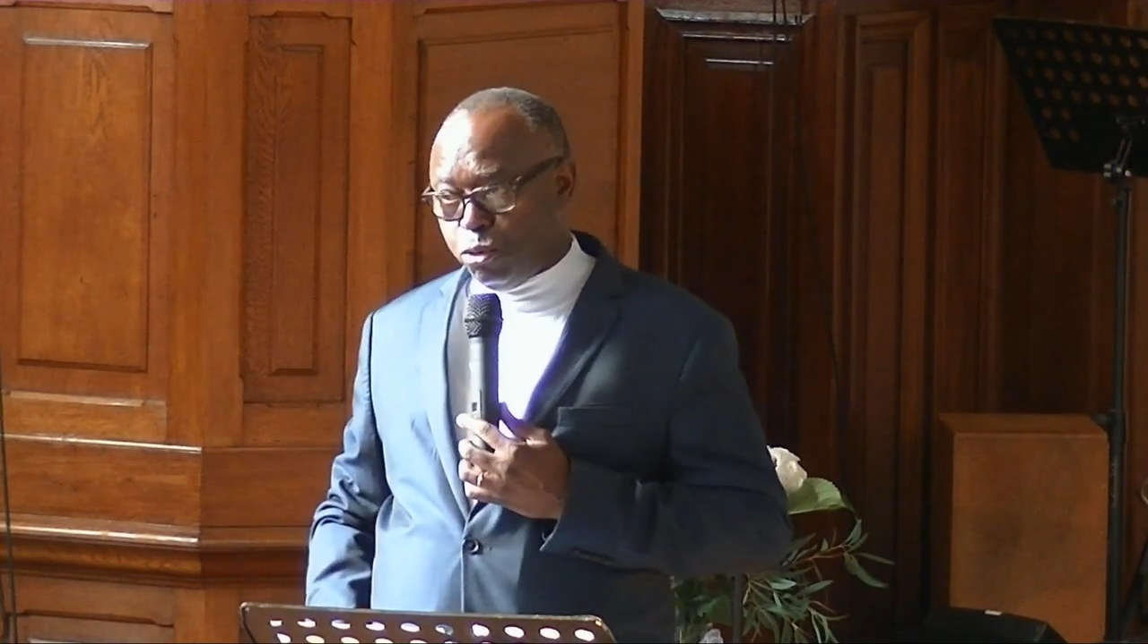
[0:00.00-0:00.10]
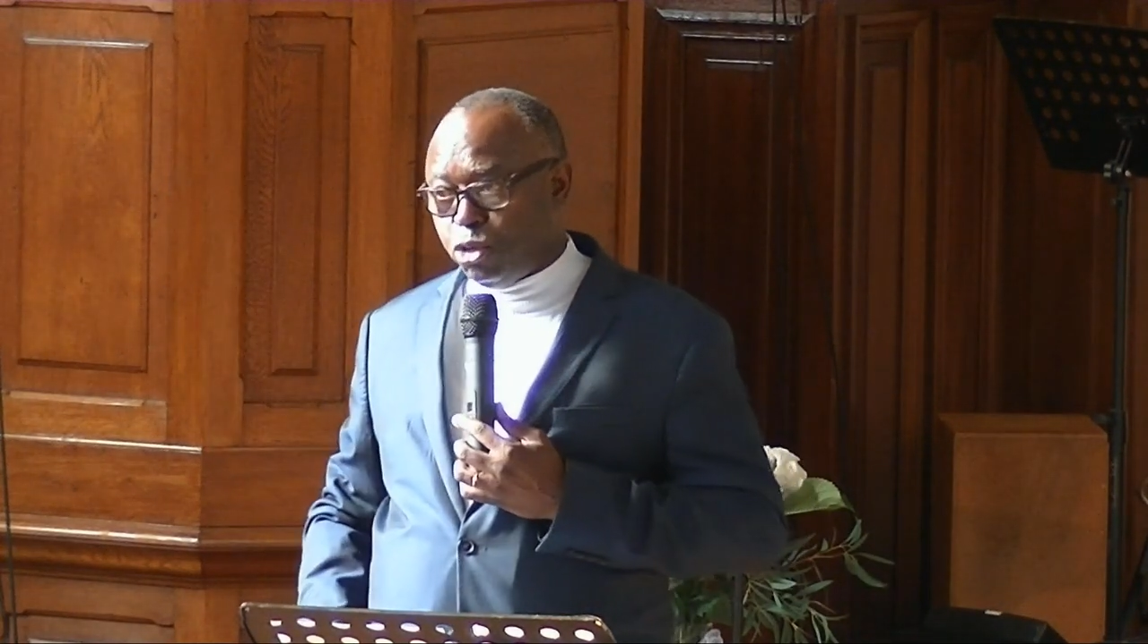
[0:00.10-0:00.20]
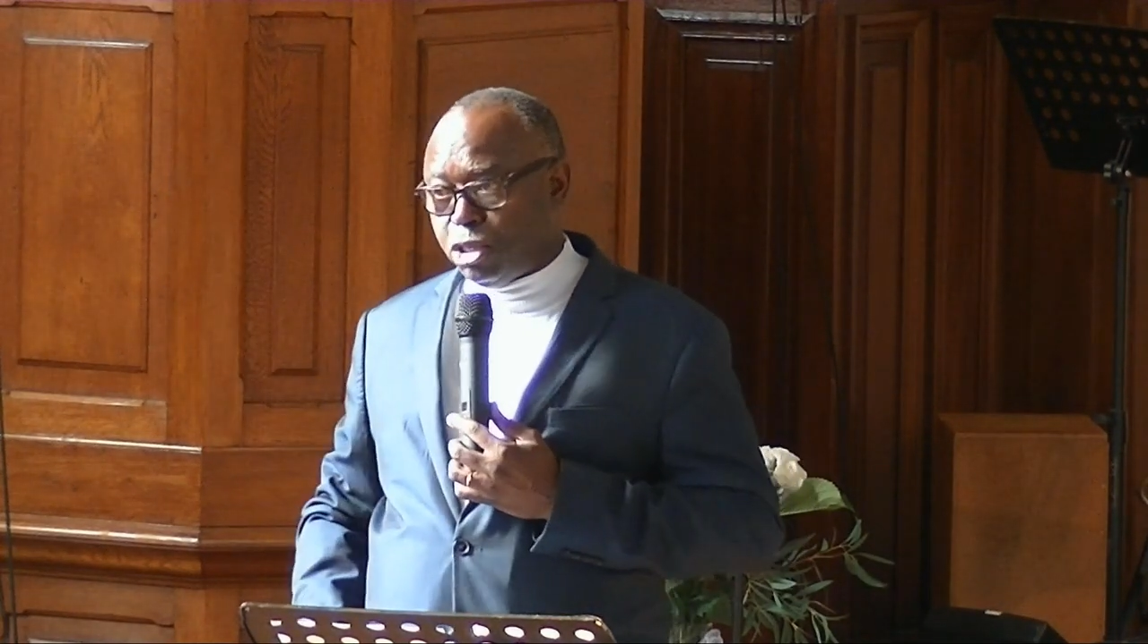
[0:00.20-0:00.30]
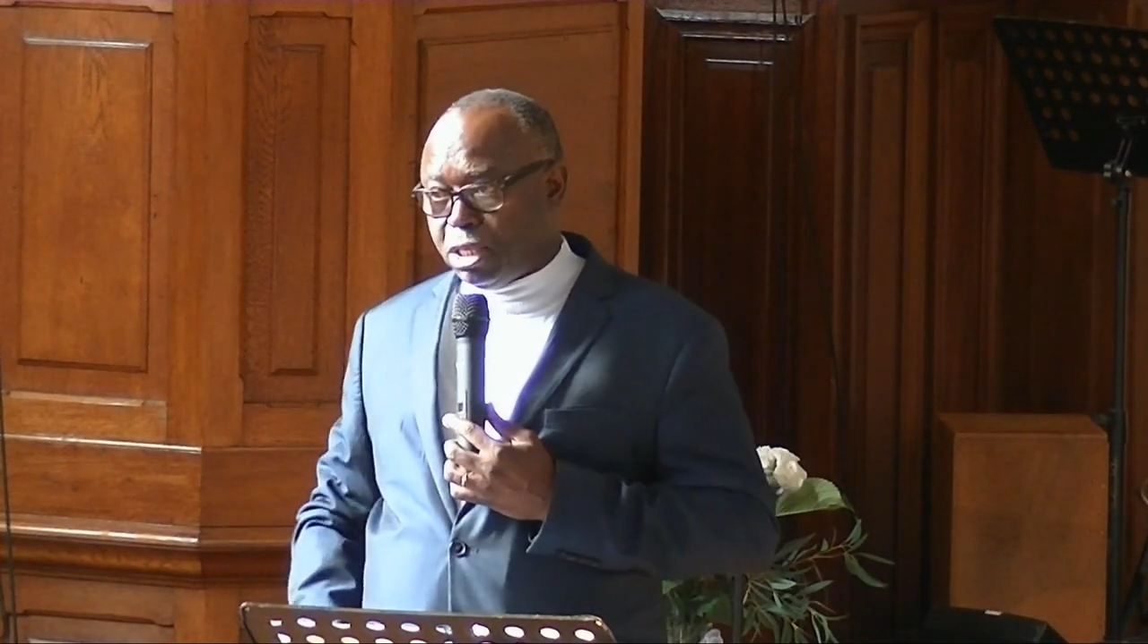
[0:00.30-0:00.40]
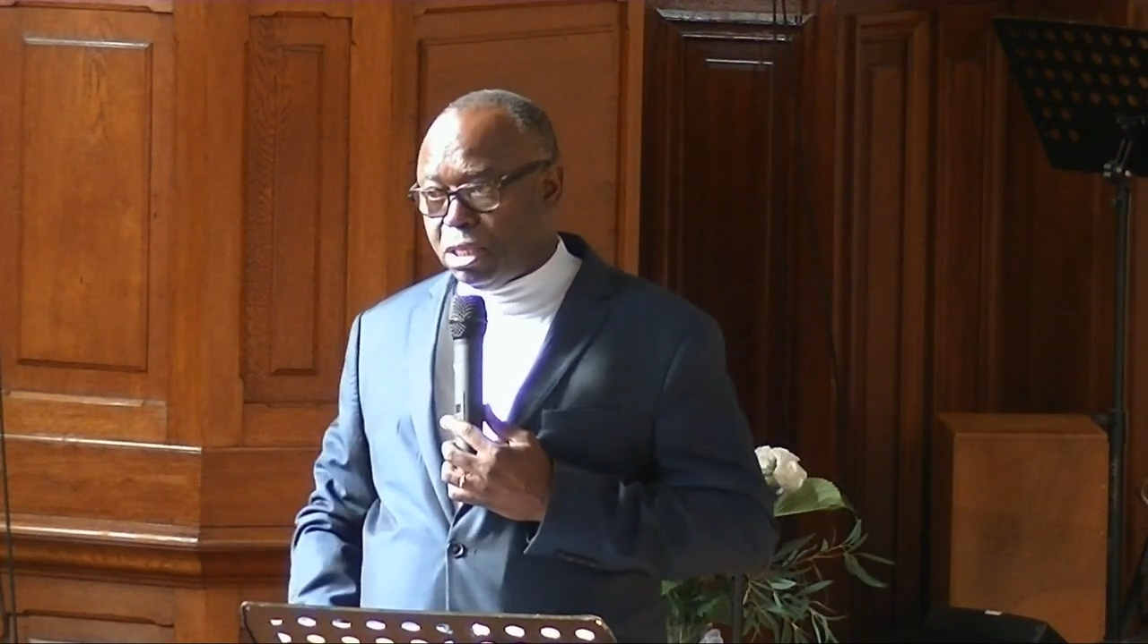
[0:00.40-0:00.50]
où
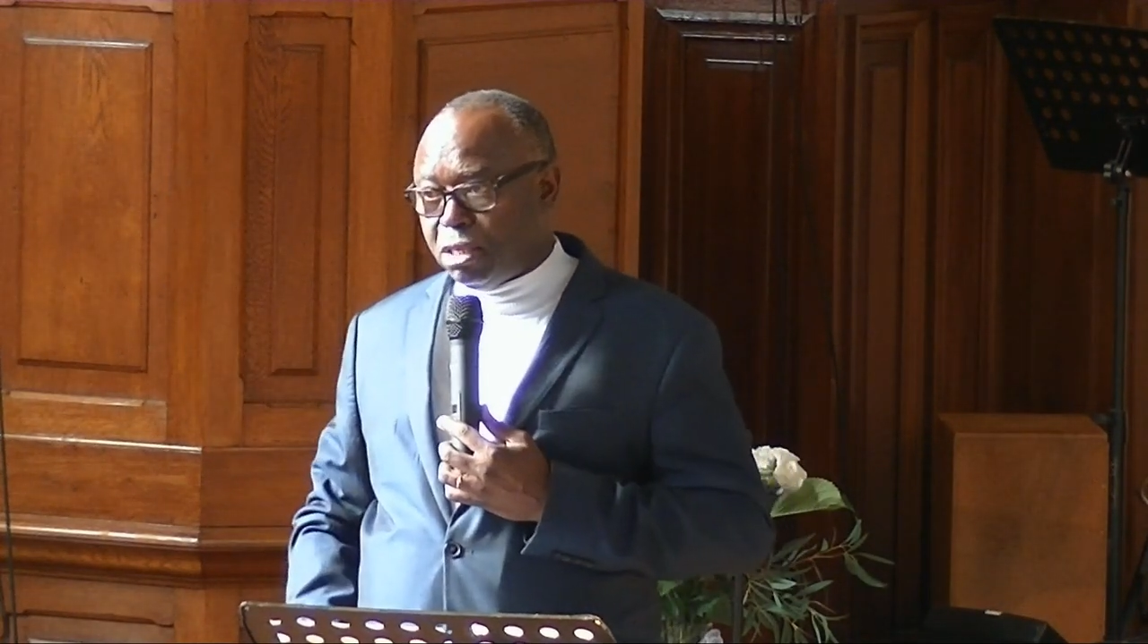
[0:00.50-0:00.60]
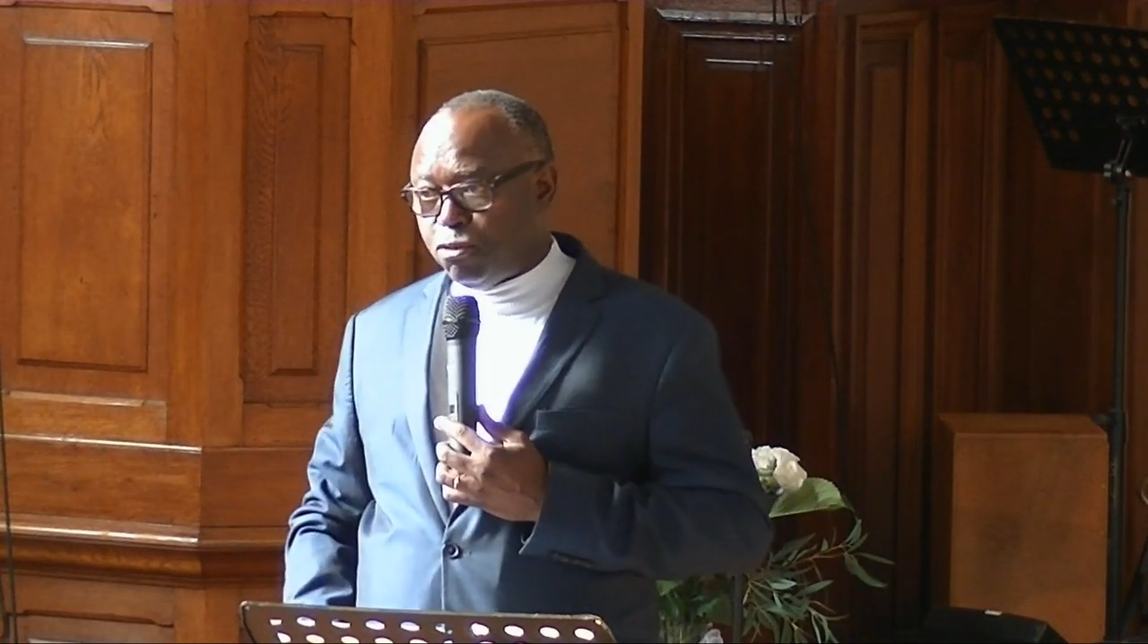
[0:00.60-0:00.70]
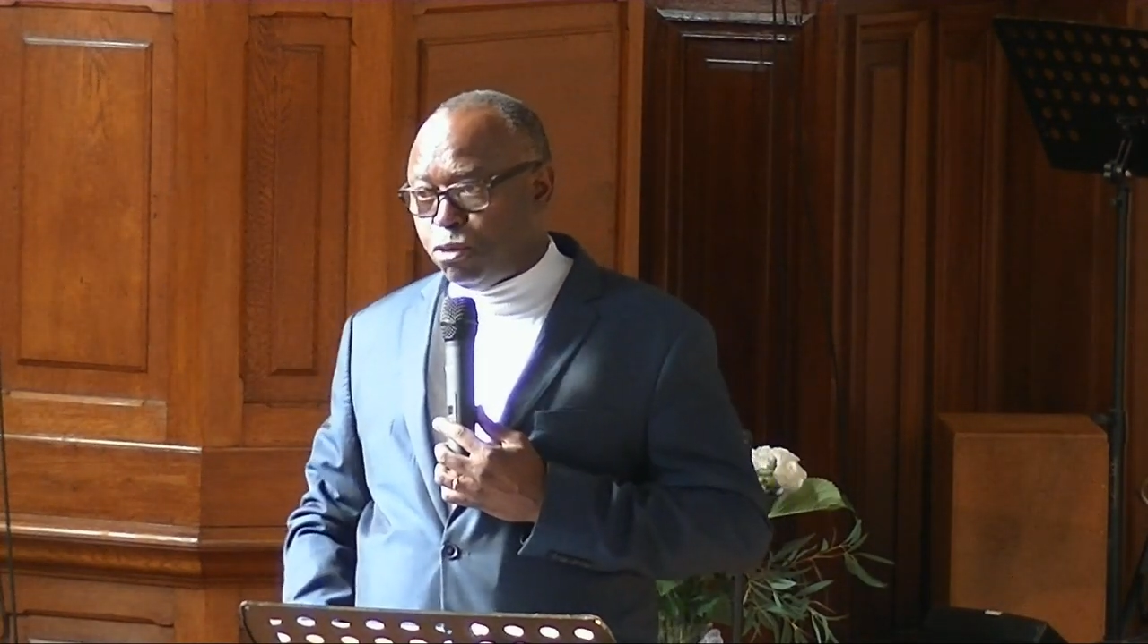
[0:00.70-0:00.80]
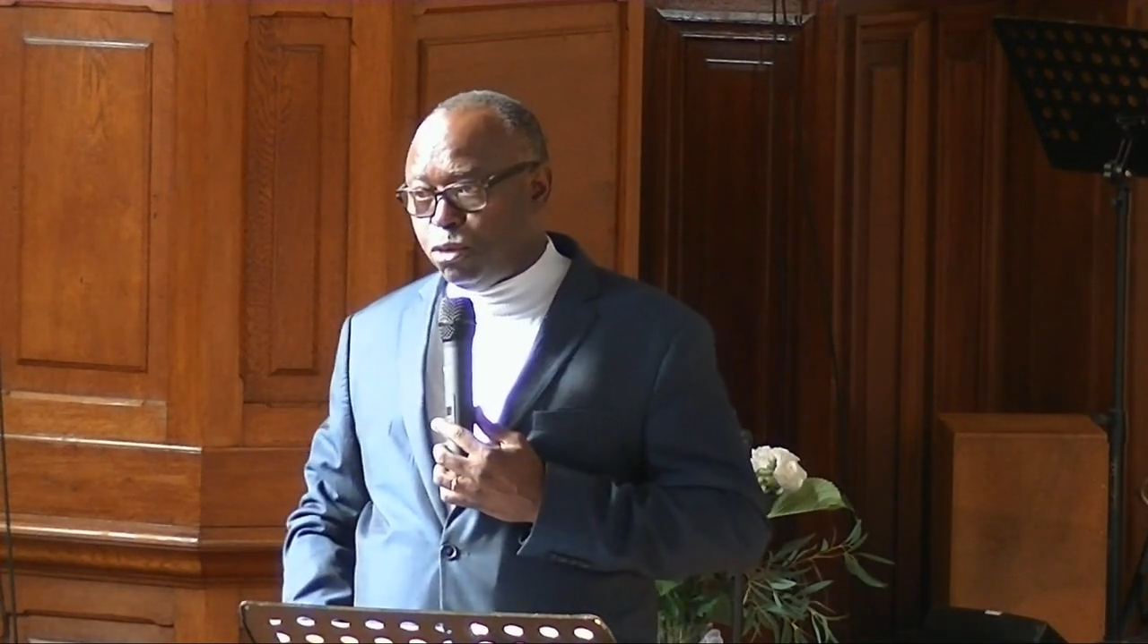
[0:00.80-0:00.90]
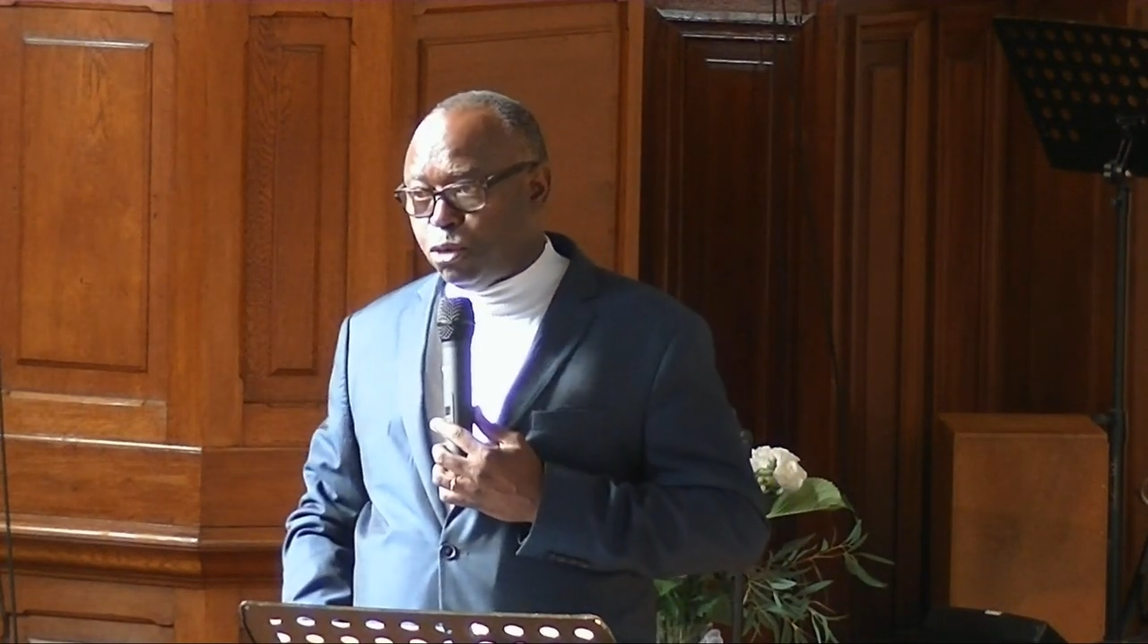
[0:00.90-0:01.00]
j'étais
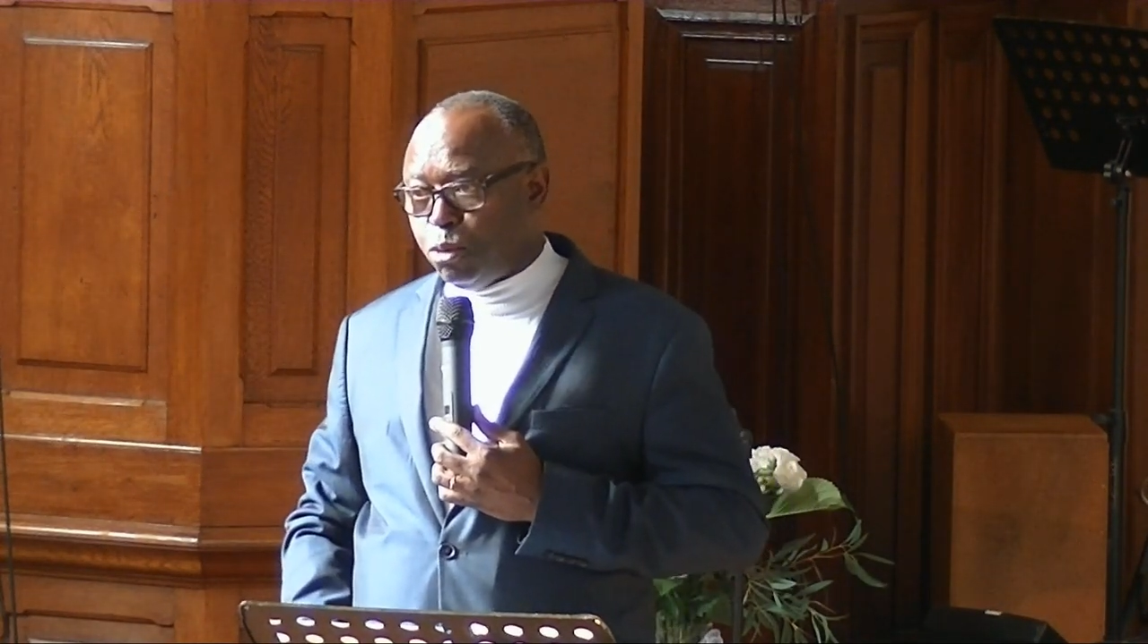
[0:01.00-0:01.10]
devenu